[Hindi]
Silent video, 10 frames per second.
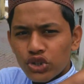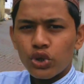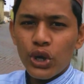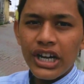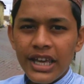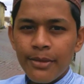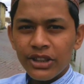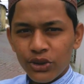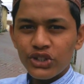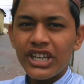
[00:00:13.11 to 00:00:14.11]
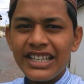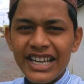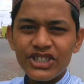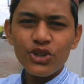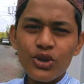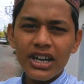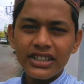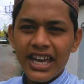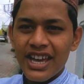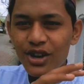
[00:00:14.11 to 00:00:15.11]
सोहेल में तो चलिए शुरू
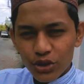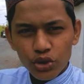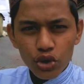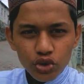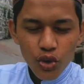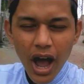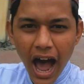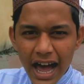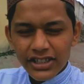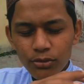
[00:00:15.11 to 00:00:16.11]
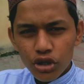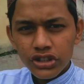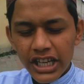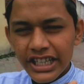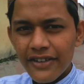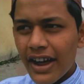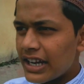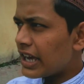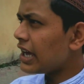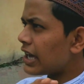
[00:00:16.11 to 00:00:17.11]
करते हैं तो दोस्तों आज हम लोग देखने
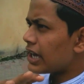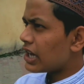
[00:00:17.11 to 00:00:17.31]
वाले हैं